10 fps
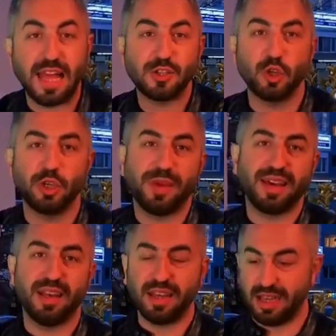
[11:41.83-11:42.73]
en sonki
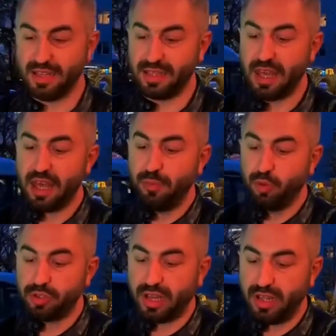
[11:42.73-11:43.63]
mekana geldik.
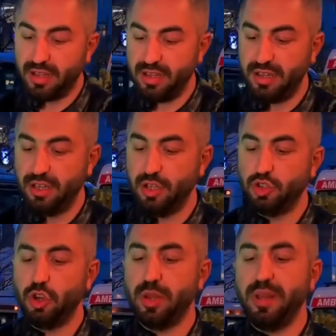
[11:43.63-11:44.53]
Burada
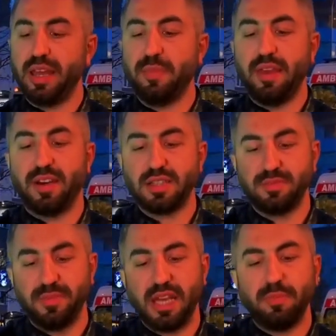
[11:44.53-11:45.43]
şöyle bir ekmeği var.
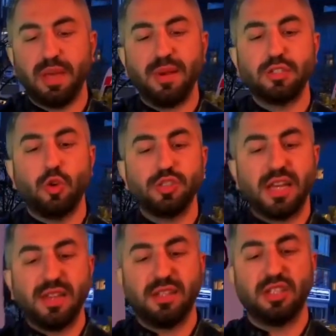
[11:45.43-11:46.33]
Ekmeği bence
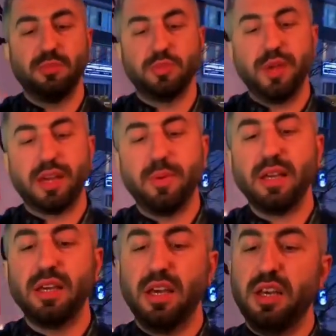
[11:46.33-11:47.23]
özenle seçilmiş bir ekmek.
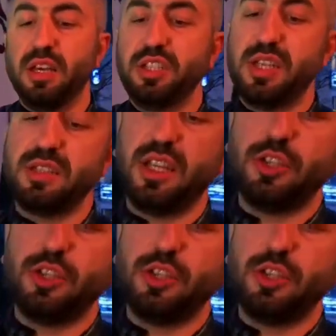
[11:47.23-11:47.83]
İçerisini